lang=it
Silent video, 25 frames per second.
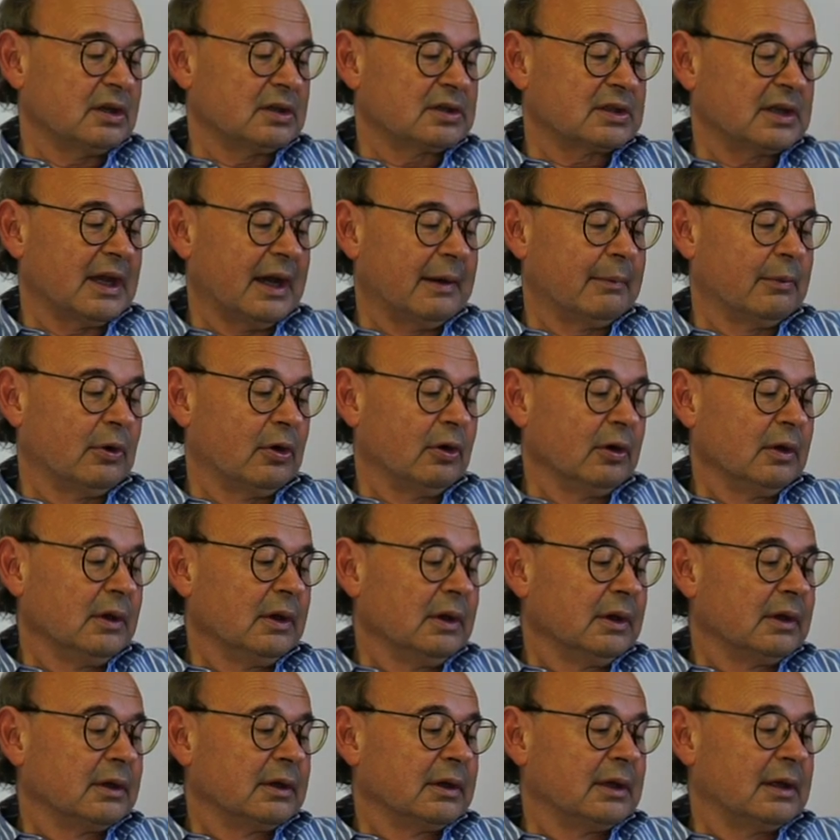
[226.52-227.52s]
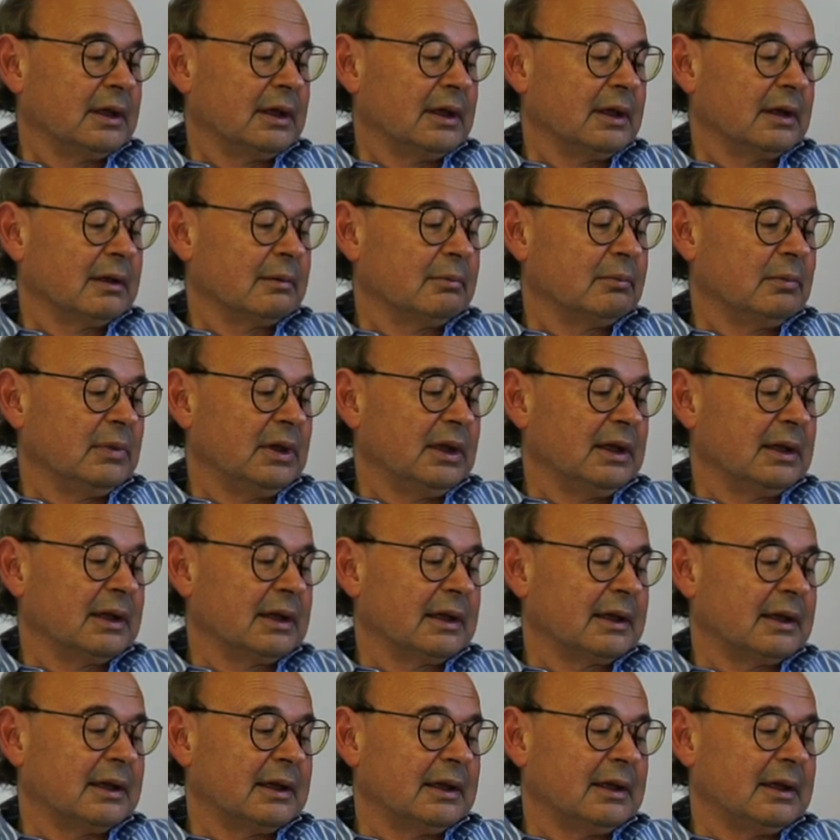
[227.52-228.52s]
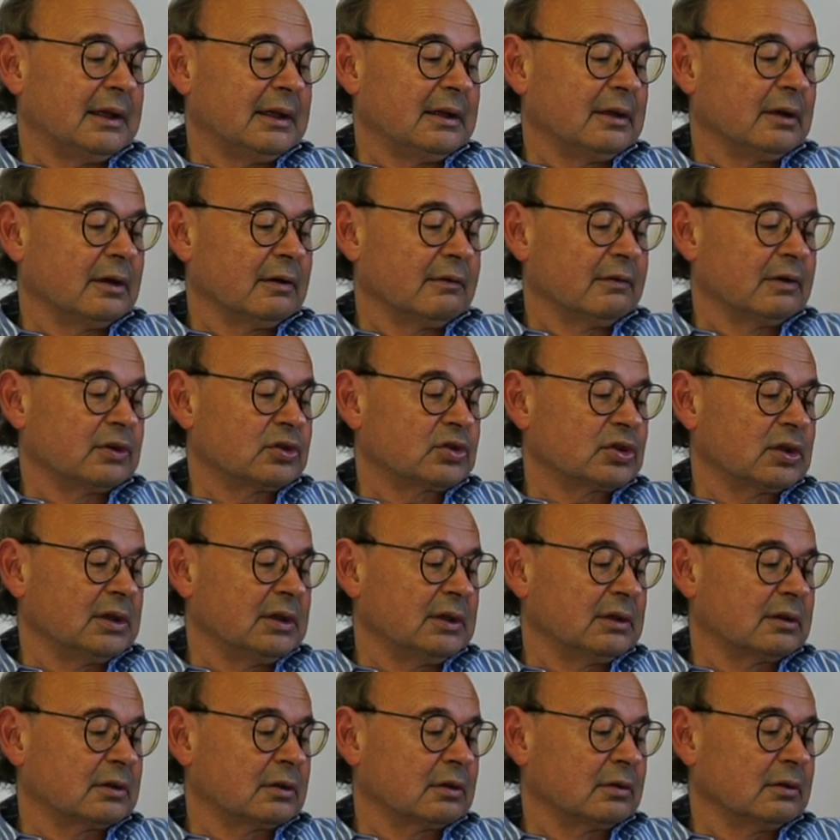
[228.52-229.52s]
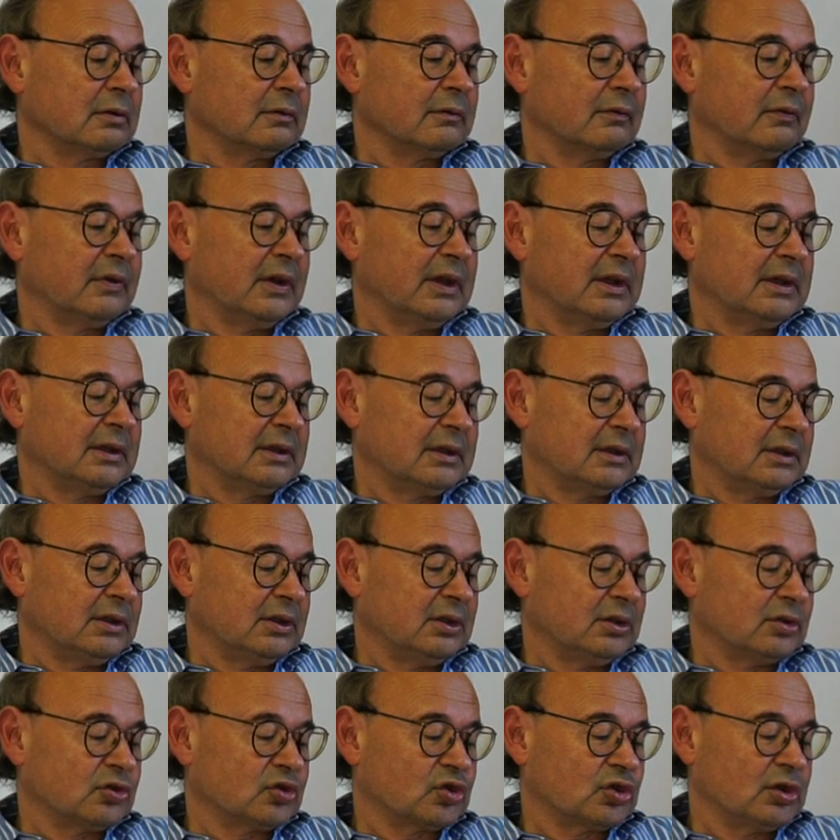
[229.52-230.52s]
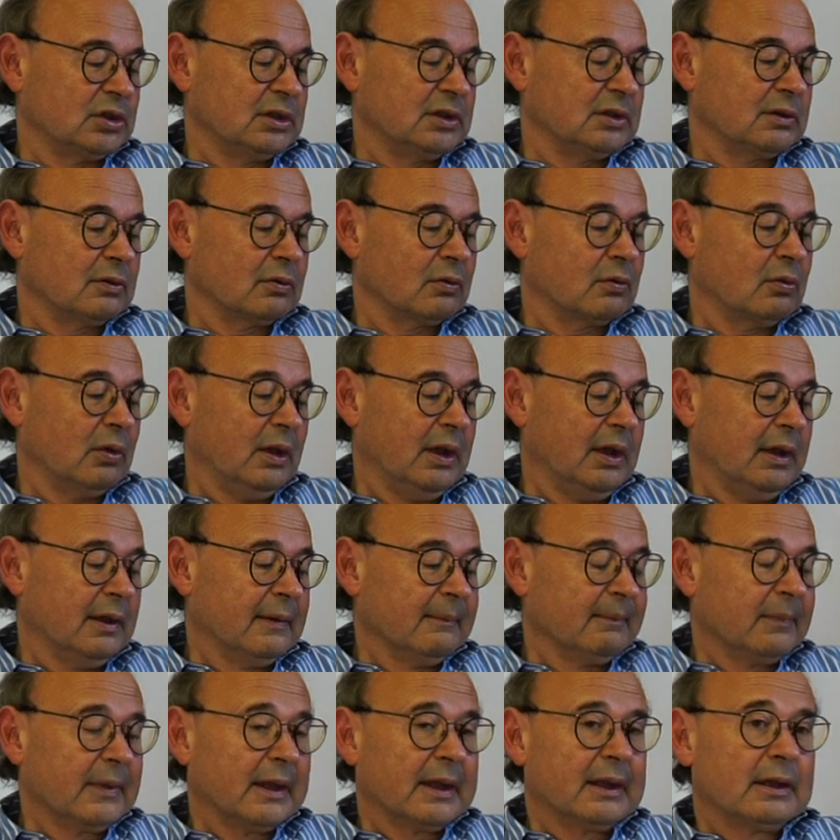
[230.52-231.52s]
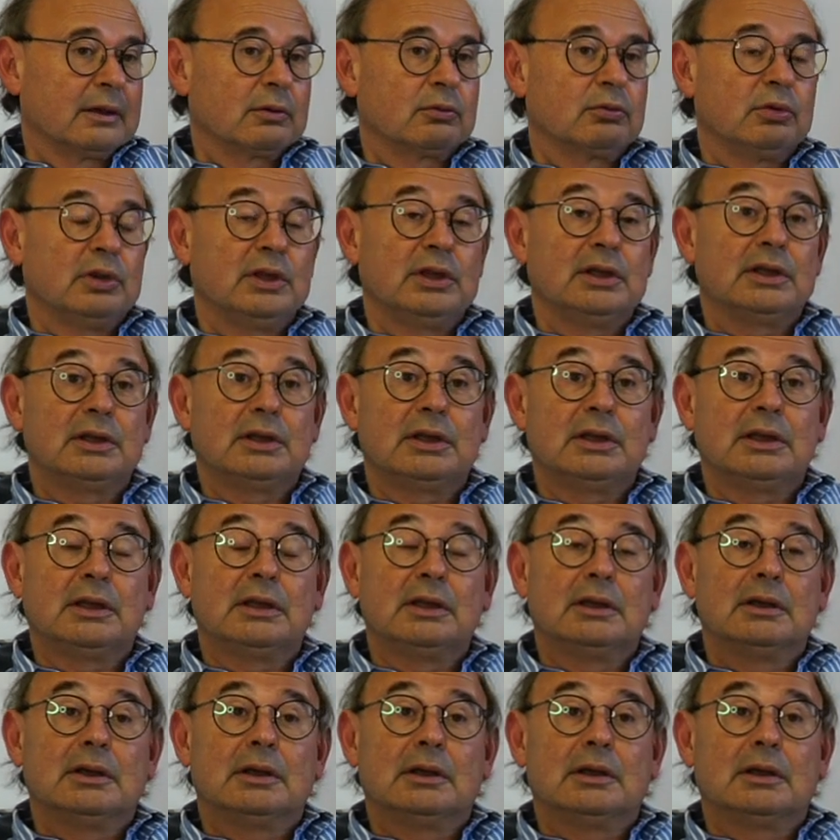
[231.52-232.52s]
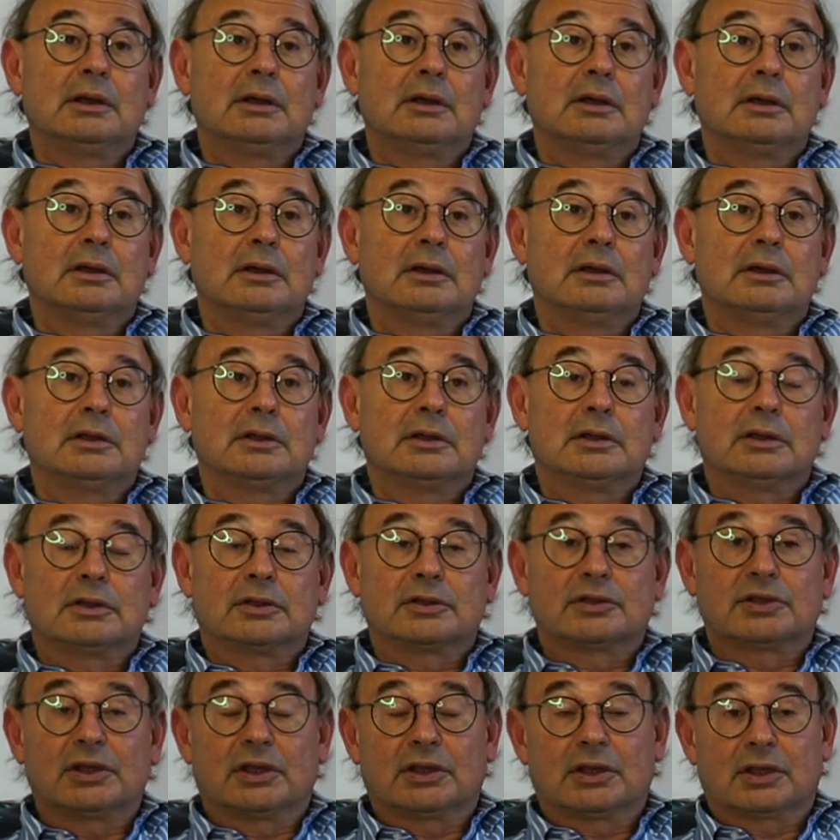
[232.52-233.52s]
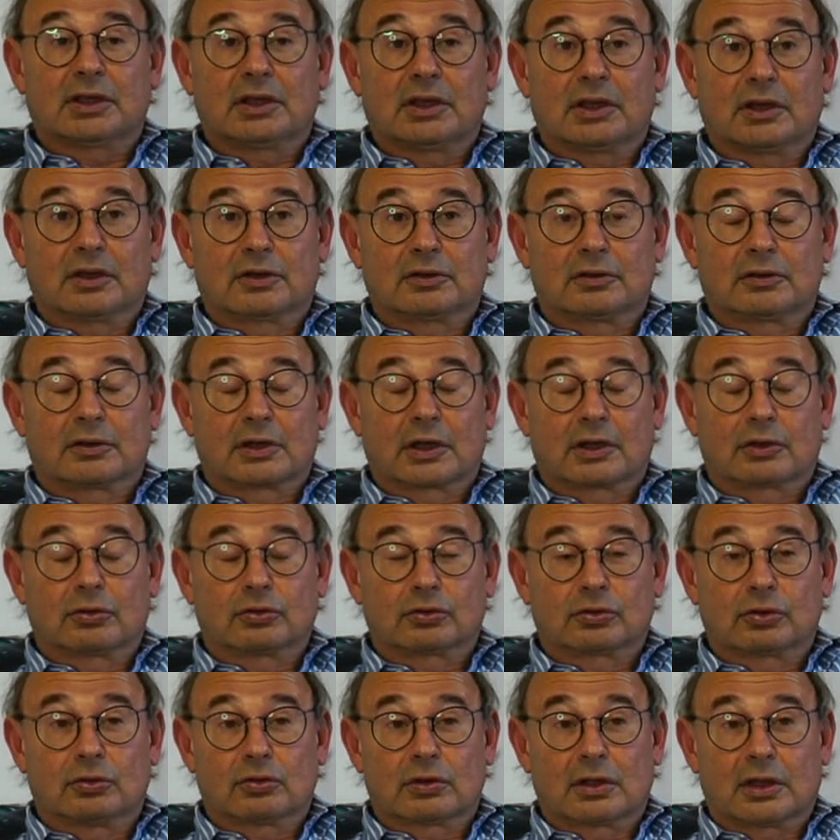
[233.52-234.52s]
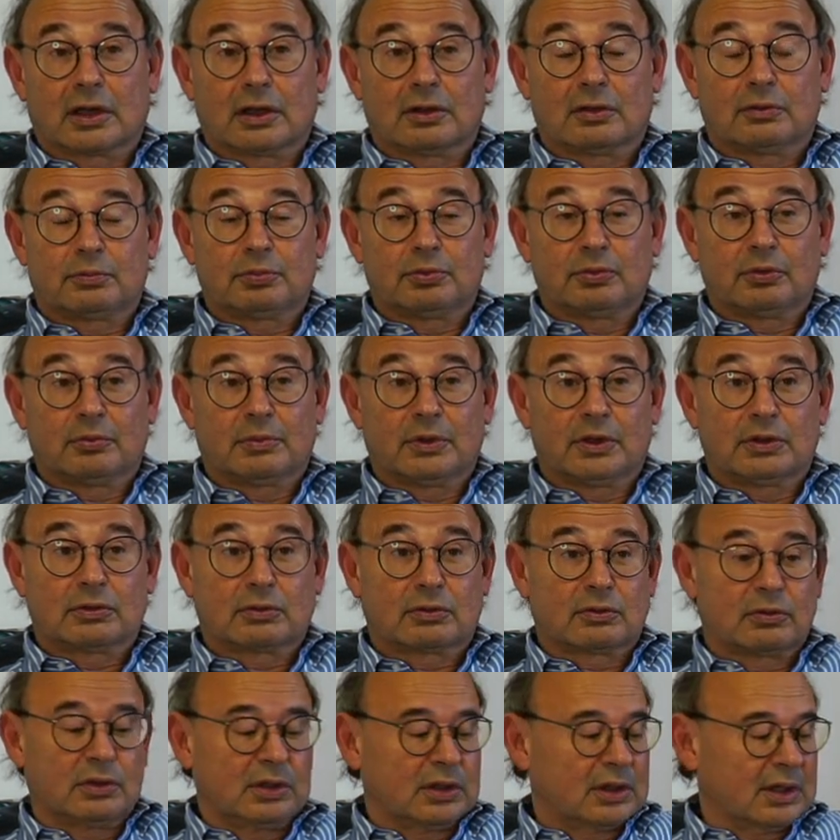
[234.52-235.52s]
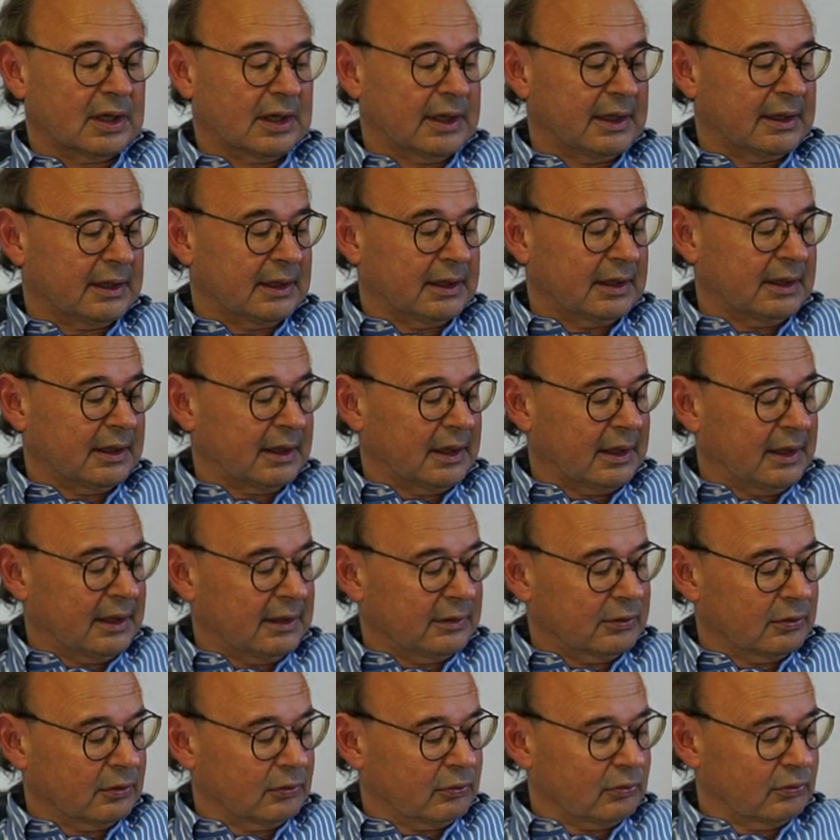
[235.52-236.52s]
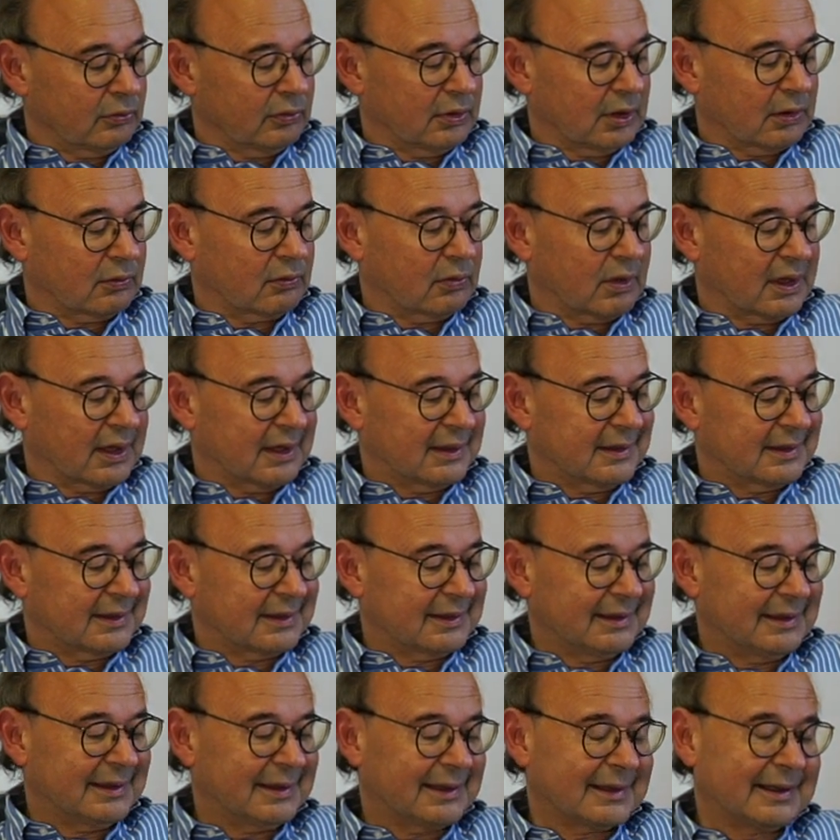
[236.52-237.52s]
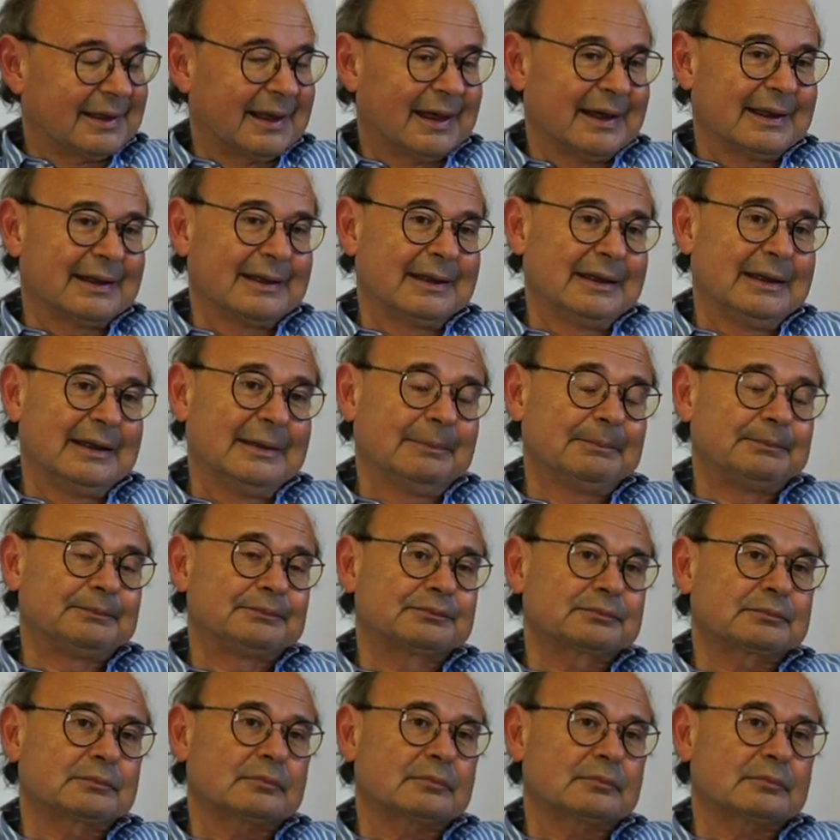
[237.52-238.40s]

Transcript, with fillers: Siamo nel 1925, quindi eh, sia De Chirico che Cotò, che erano più o meno coetanei, hanno una quarantina d'anni.